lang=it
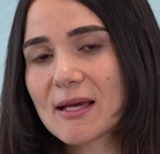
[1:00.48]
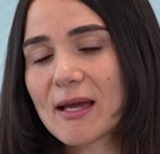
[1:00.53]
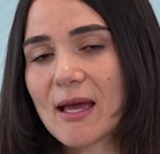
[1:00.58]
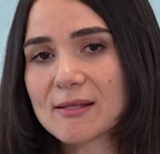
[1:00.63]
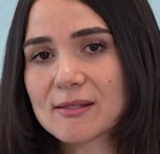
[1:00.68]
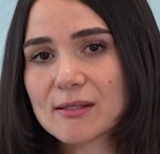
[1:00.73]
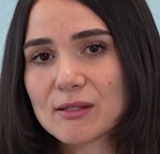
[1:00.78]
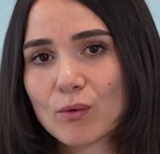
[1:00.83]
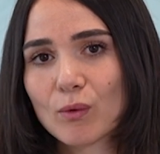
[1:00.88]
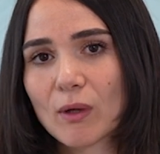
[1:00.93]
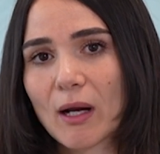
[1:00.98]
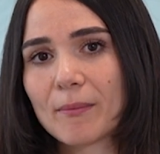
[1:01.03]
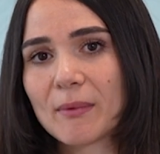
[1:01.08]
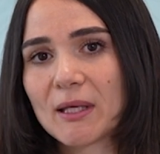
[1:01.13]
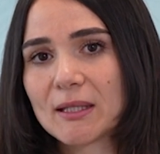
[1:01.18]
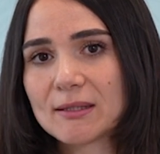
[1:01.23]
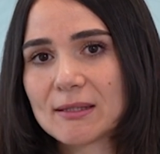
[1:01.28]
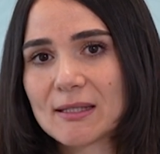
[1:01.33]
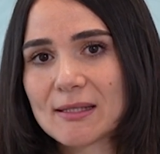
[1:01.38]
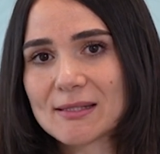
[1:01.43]
è
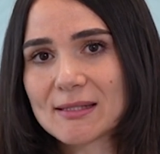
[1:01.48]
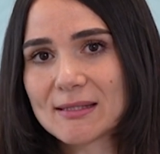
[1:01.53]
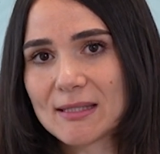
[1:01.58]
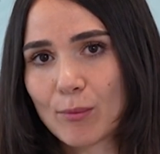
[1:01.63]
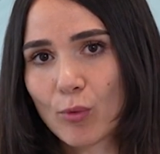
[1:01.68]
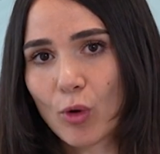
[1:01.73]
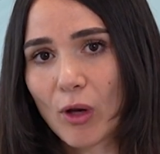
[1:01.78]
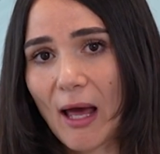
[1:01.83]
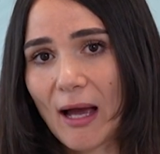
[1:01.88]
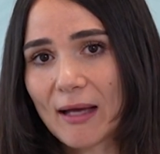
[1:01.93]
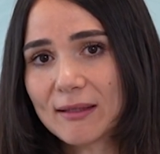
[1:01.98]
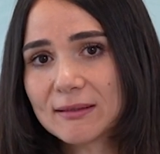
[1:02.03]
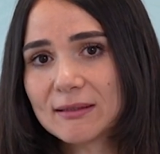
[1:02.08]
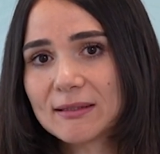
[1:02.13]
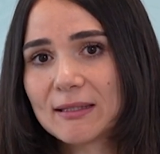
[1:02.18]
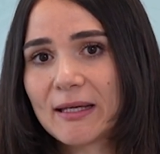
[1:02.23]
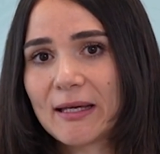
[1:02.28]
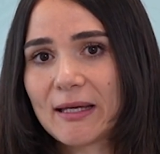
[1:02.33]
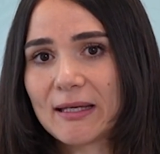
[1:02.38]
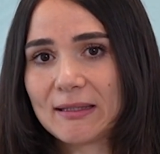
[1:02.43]
sicuramente
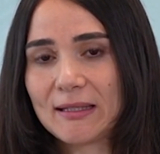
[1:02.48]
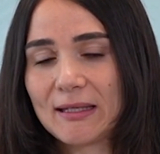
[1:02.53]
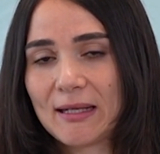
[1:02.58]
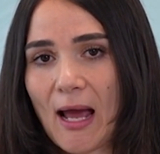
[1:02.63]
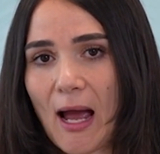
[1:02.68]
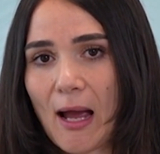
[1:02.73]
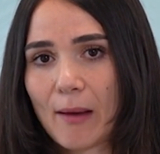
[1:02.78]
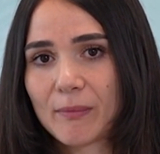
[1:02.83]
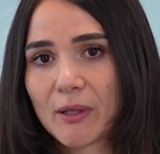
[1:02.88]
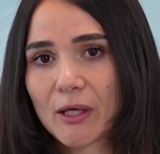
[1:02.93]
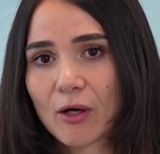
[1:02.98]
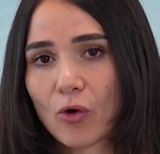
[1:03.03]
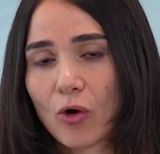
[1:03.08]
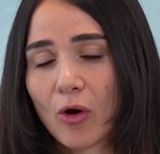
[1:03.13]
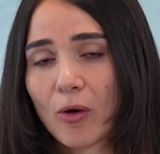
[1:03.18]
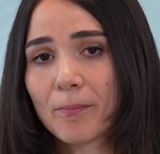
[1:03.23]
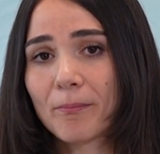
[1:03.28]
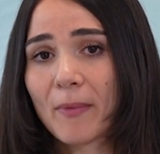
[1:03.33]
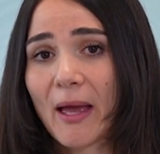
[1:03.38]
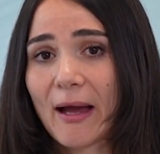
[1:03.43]
stimolante e dinamico,
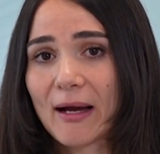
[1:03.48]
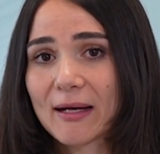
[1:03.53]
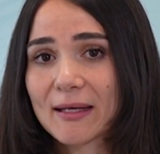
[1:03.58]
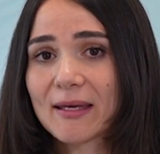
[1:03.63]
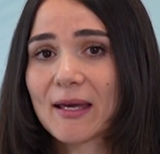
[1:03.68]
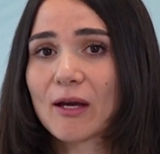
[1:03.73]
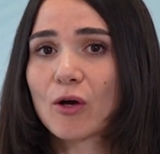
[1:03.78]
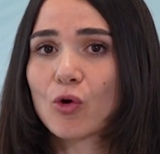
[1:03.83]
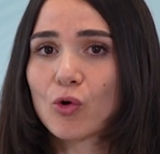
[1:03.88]
ma è anche